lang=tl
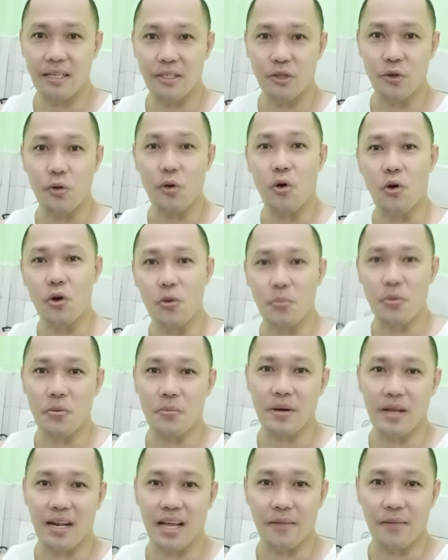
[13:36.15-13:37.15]
yung all po
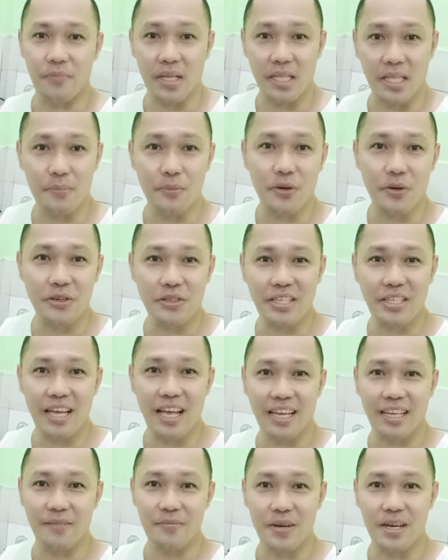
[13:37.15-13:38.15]
para updated po kayo
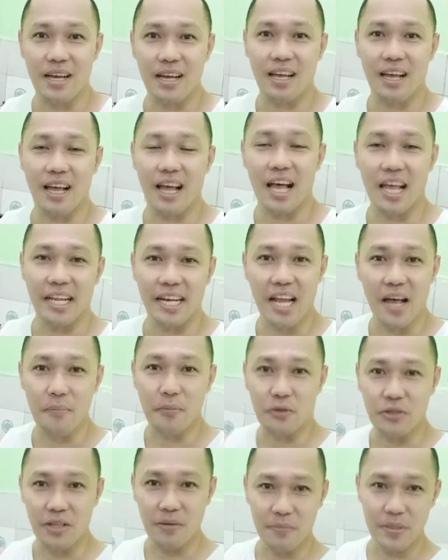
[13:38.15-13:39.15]
sa aking mga
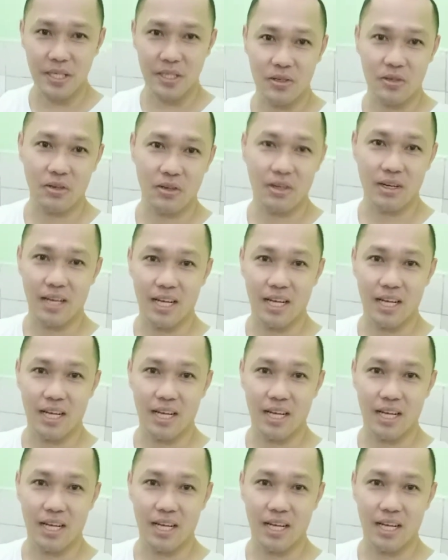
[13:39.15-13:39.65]
ina-upload na video.